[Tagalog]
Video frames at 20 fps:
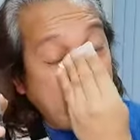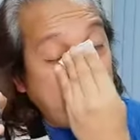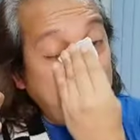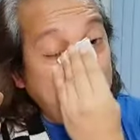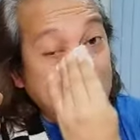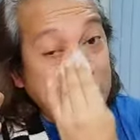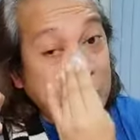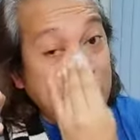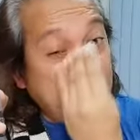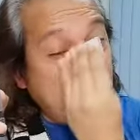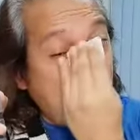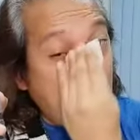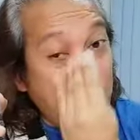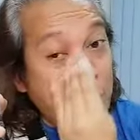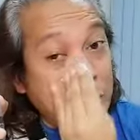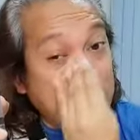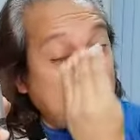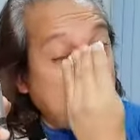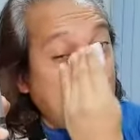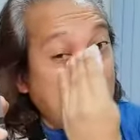bitin daw,
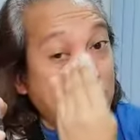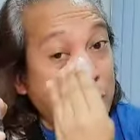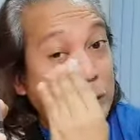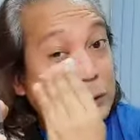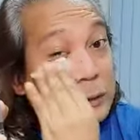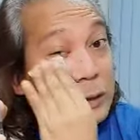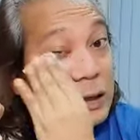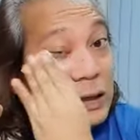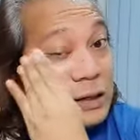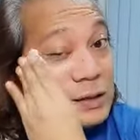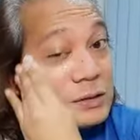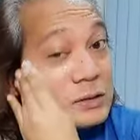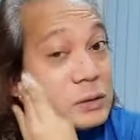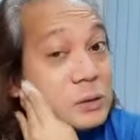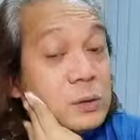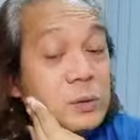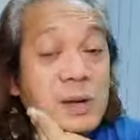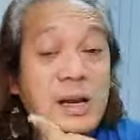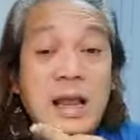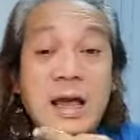bitin, bitin.
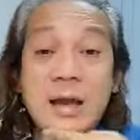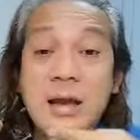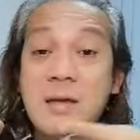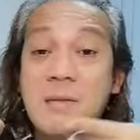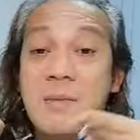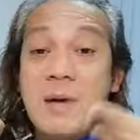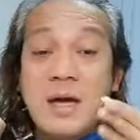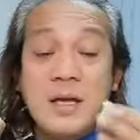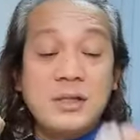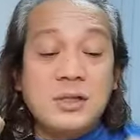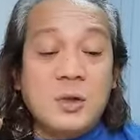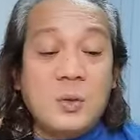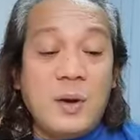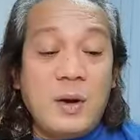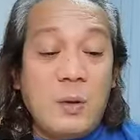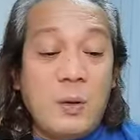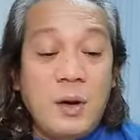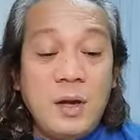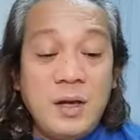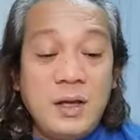So, wala naman.
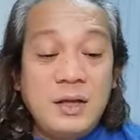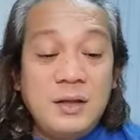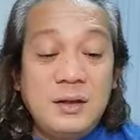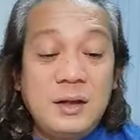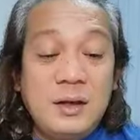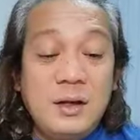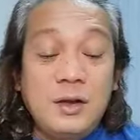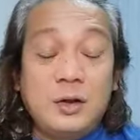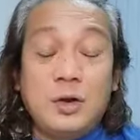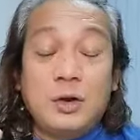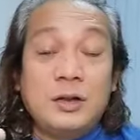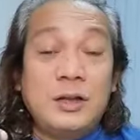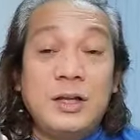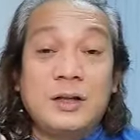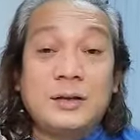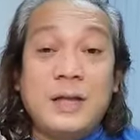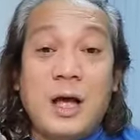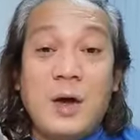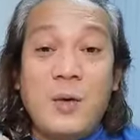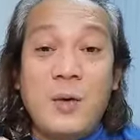So, hindi rin ito
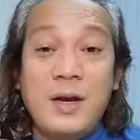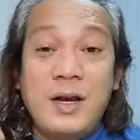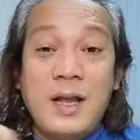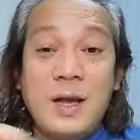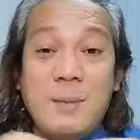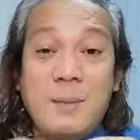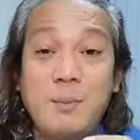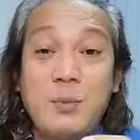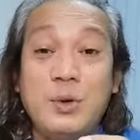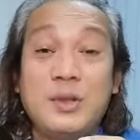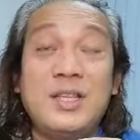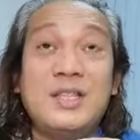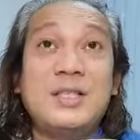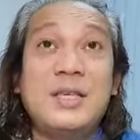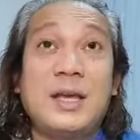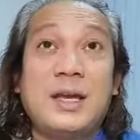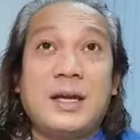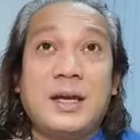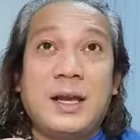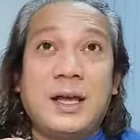tinatawag na beauty
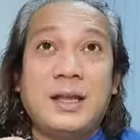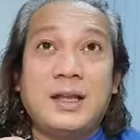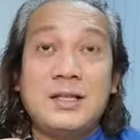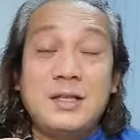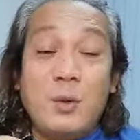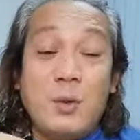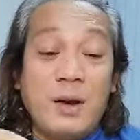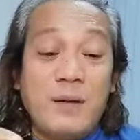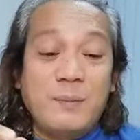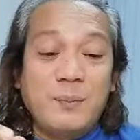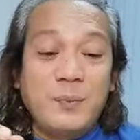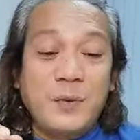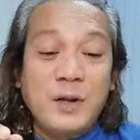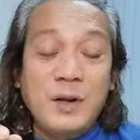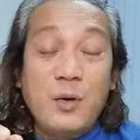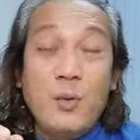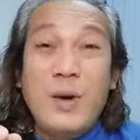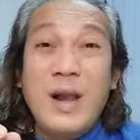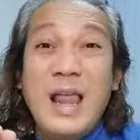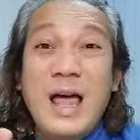secret kasi
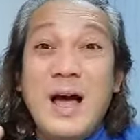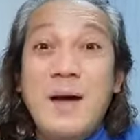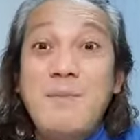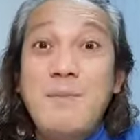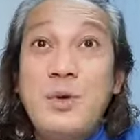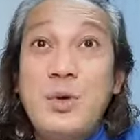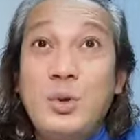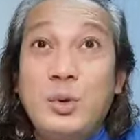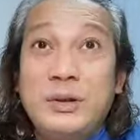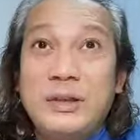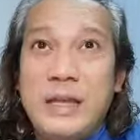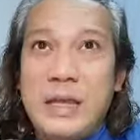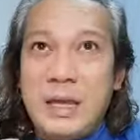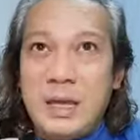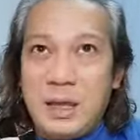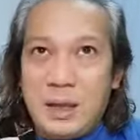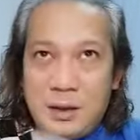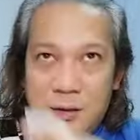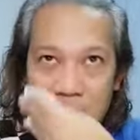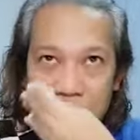wala nga
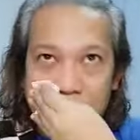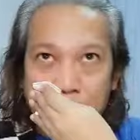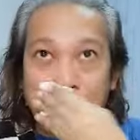beauty.